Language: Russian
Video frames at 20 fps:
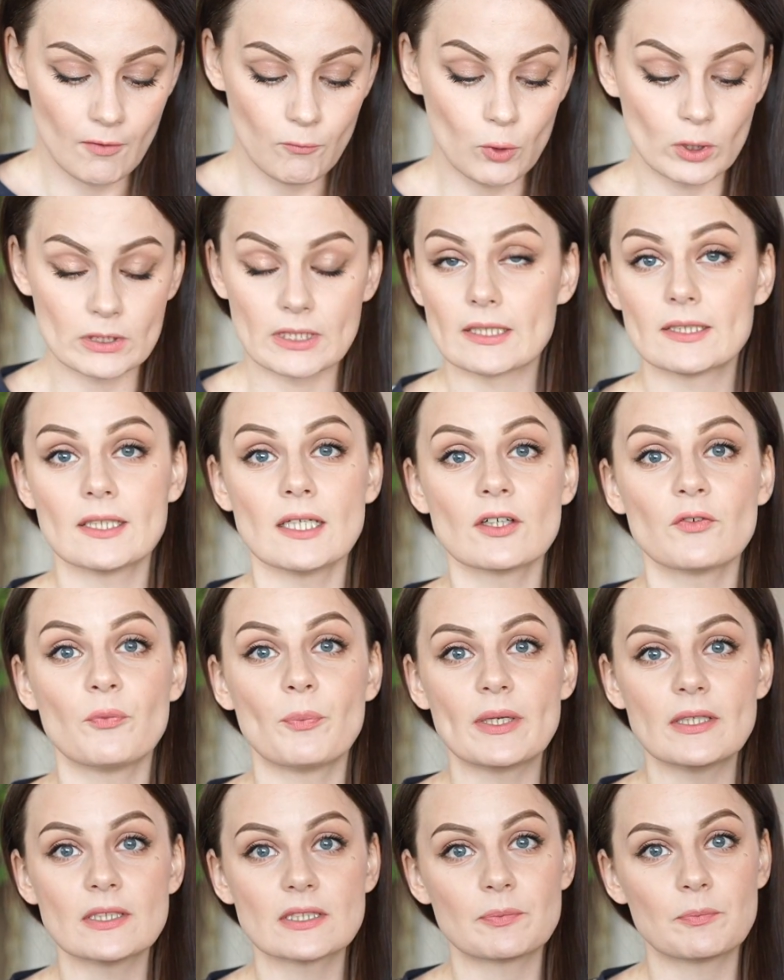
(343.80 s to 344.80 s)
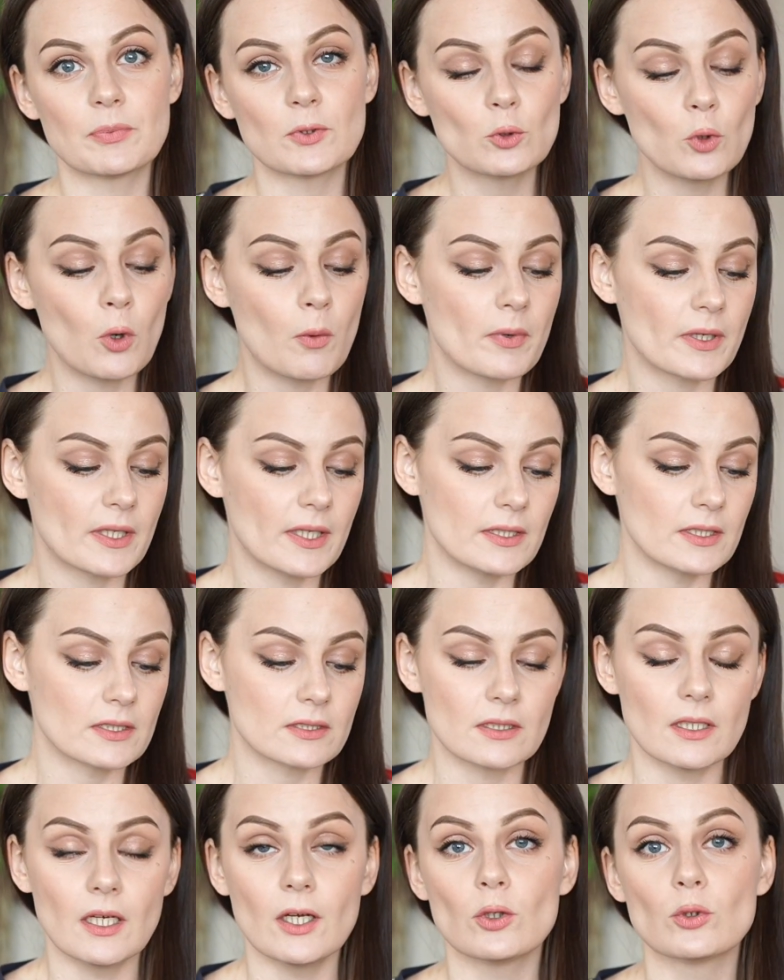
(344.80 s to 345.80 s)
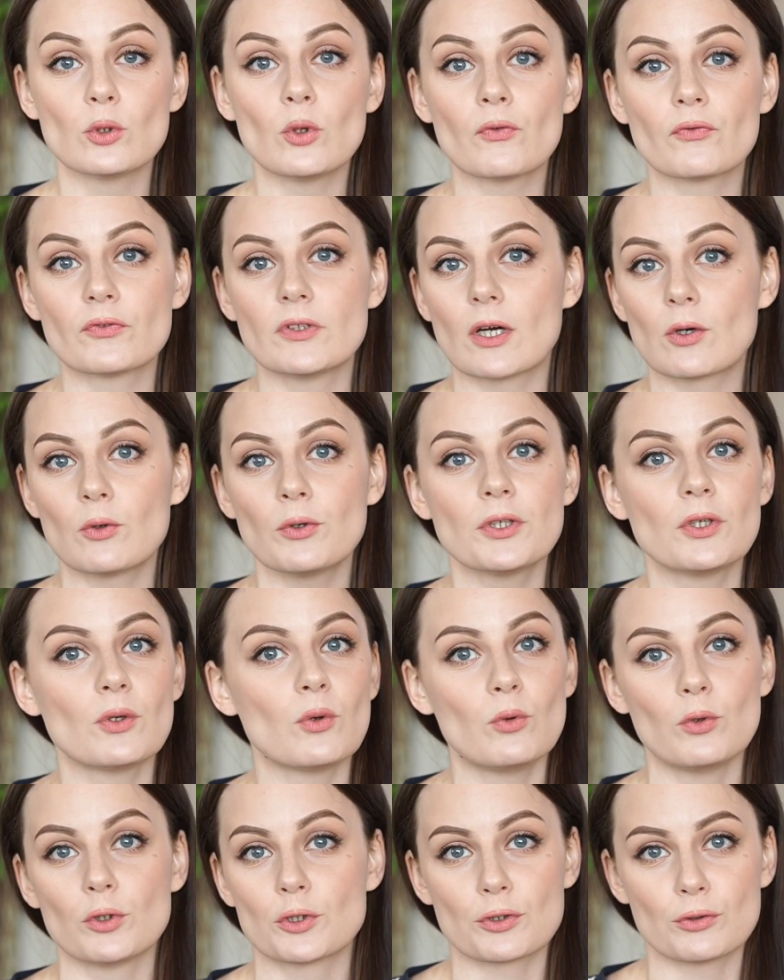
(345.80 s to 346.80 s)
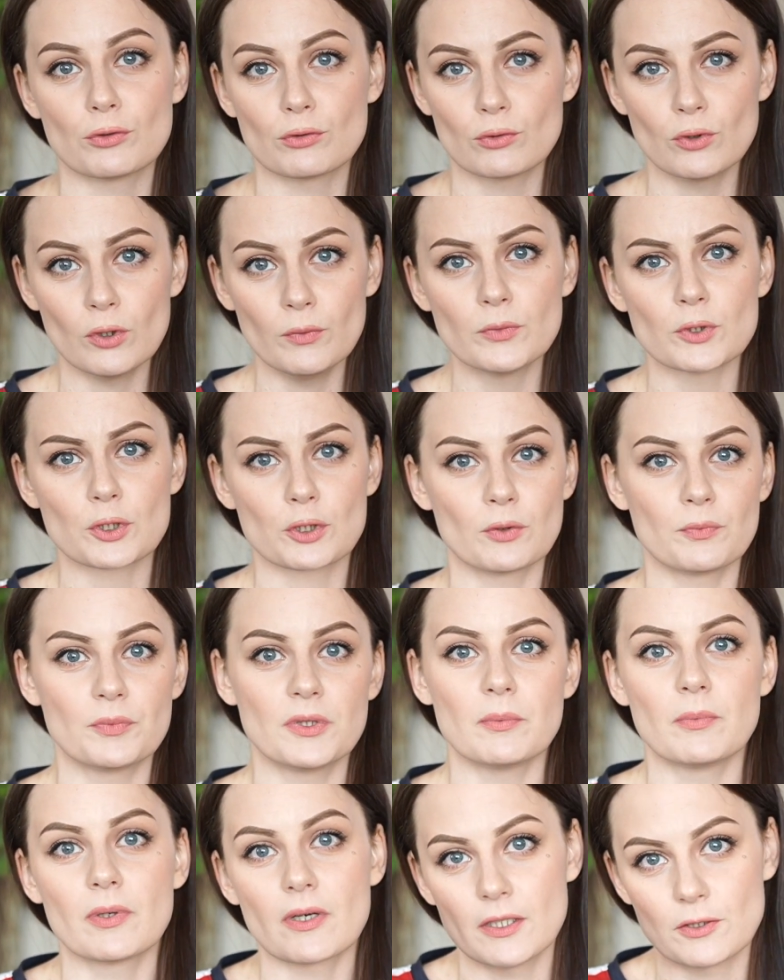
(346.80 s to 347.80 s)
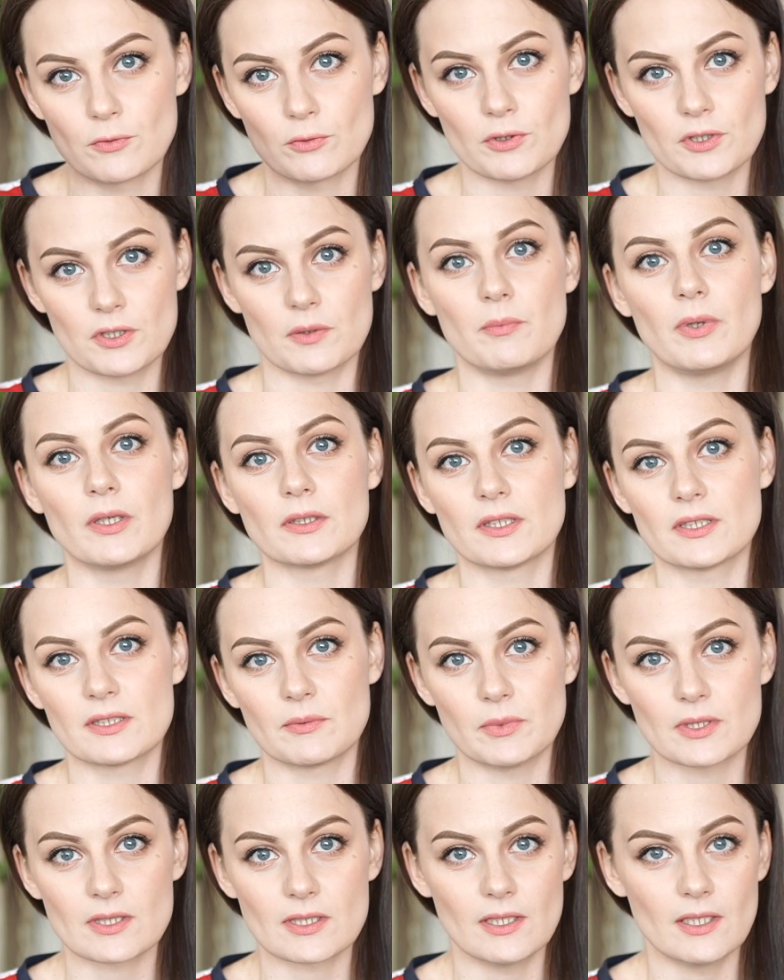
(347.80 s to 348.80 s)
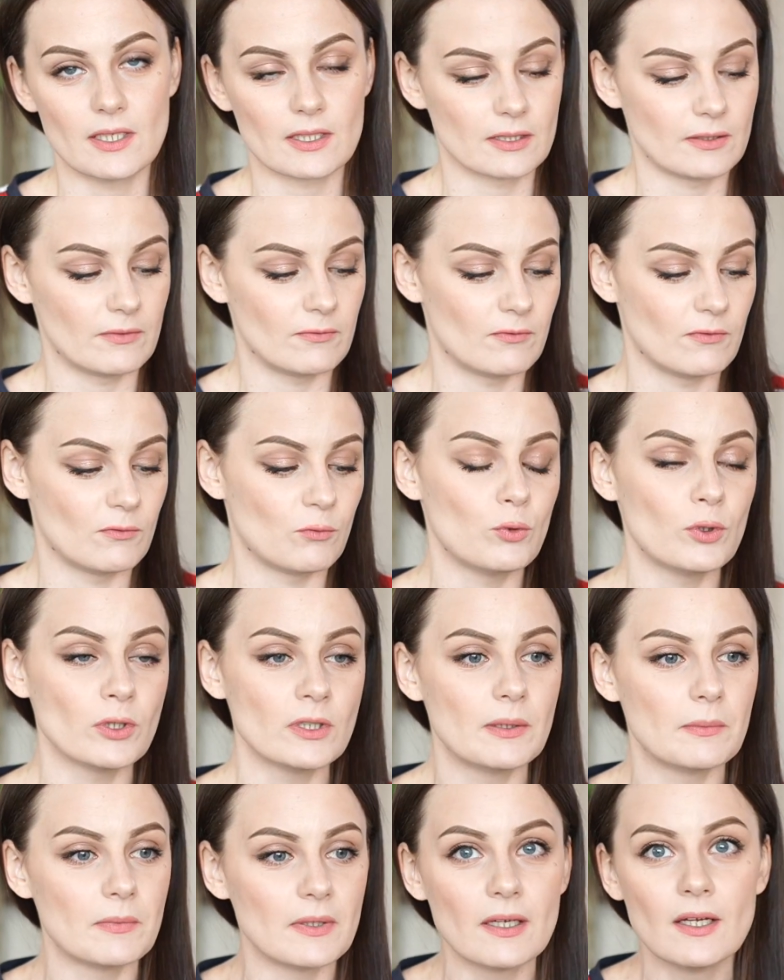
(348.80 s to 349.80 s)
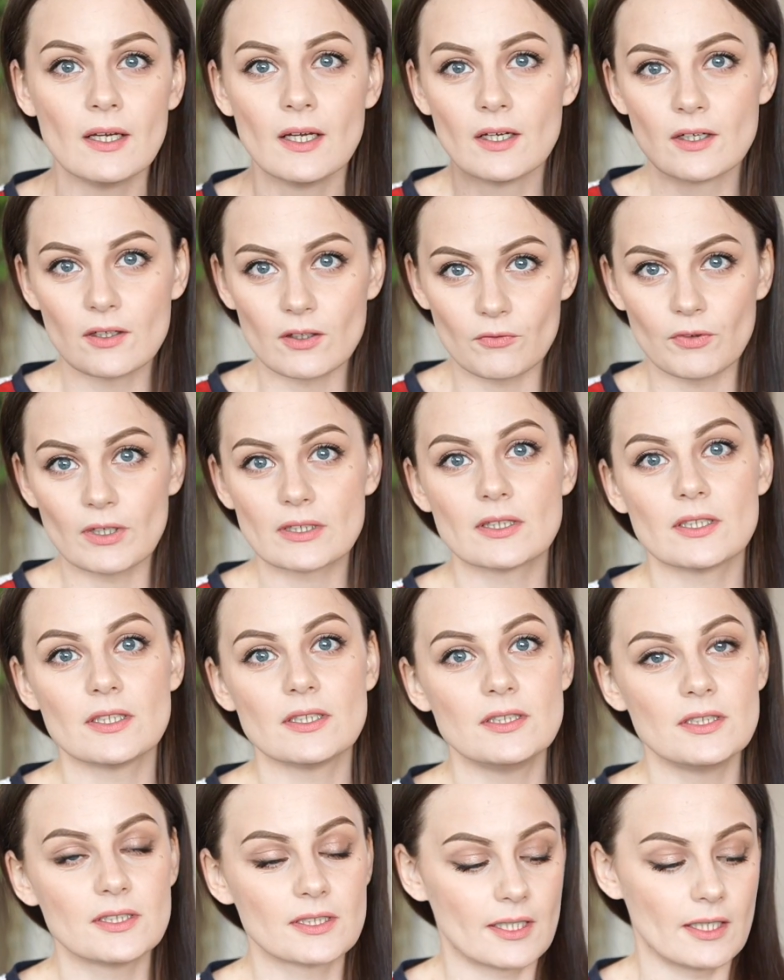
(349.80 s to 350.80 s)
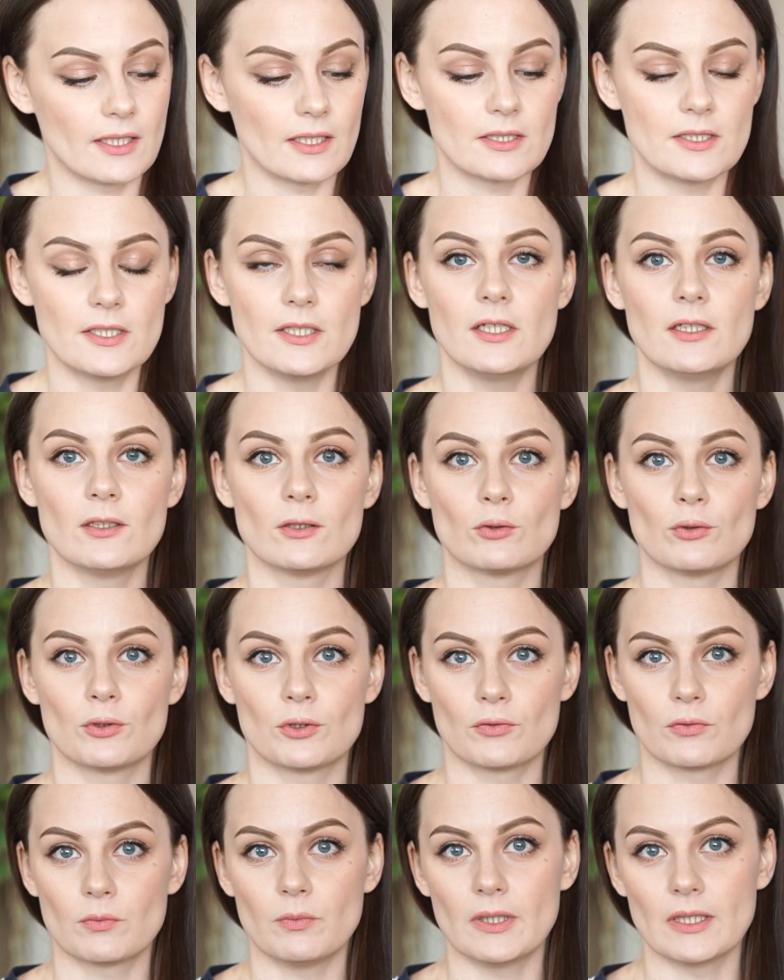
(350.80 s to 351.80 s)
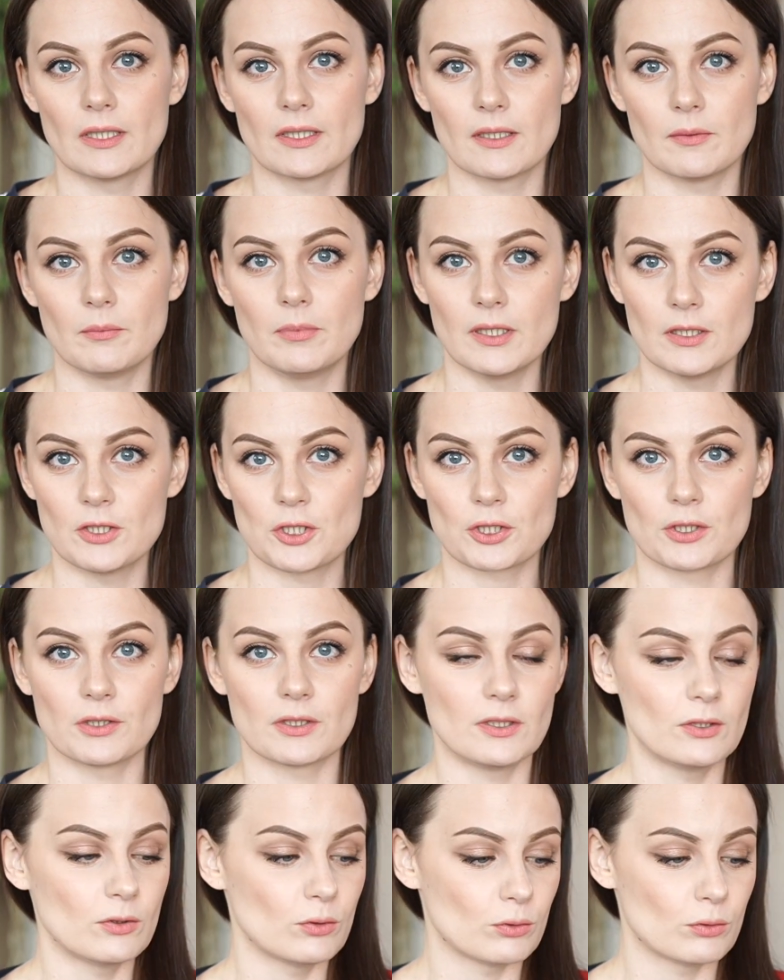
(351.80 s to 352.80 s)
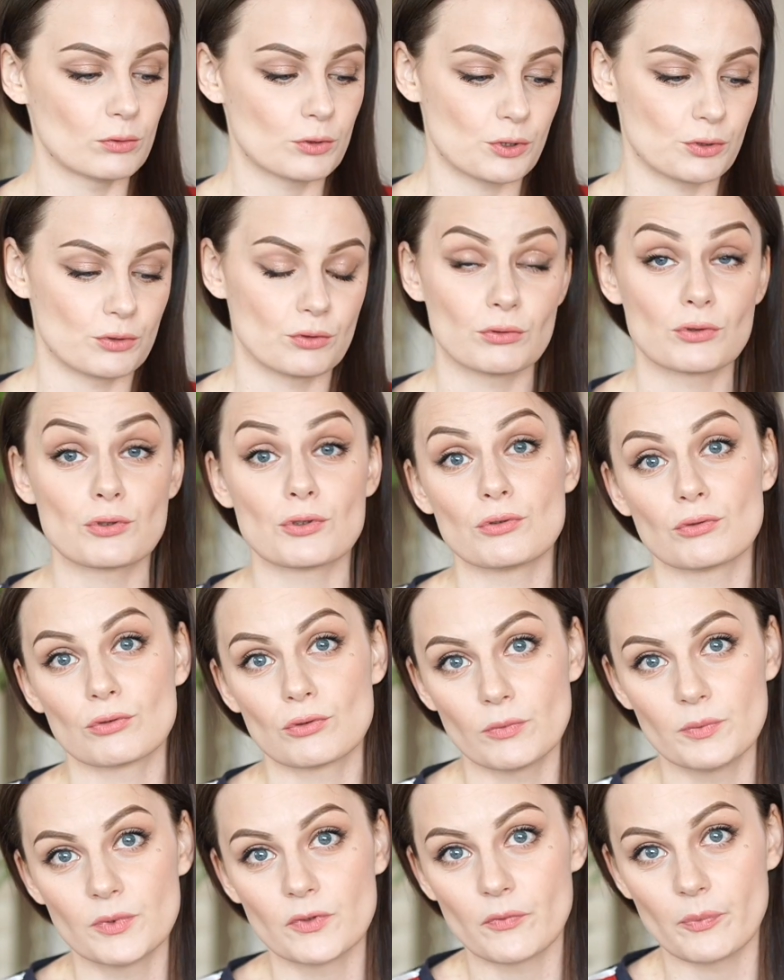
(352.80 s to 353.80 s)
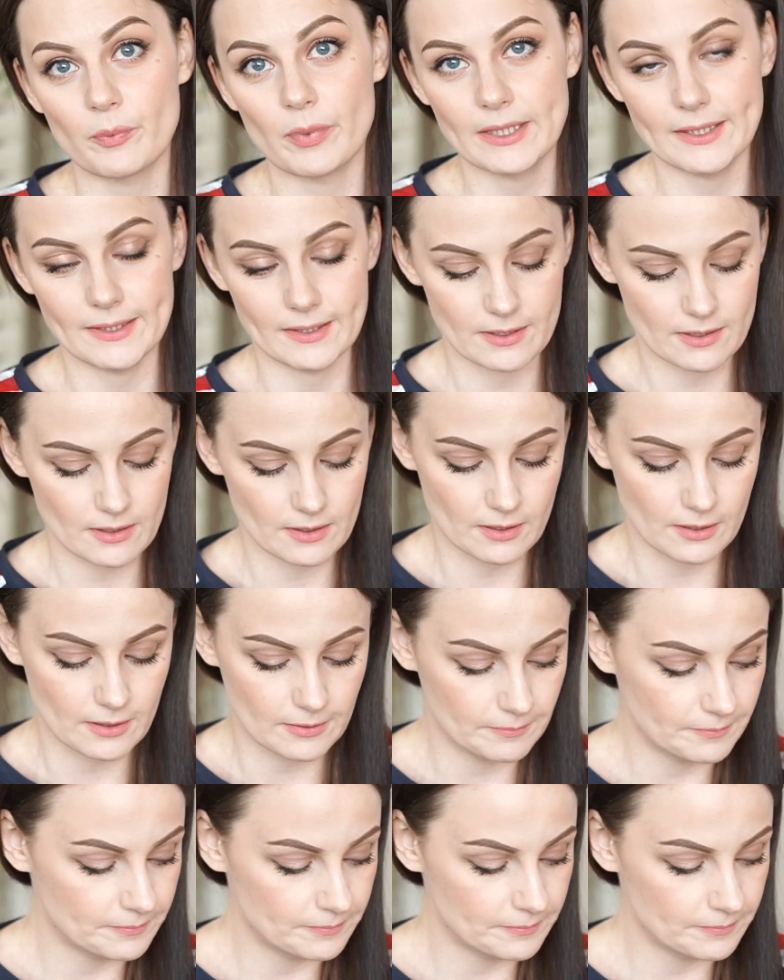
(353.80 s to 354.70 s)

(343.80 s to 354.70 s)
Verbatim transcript: Вот, а так, в принципе, дома я не знаю, но в дороге очень удобно, чтобы не брать вот эти банки с мицеллярными водами, э, ватные диски отдельно, то есть вот маленькая баночка кино очень-очень удобно в поездках.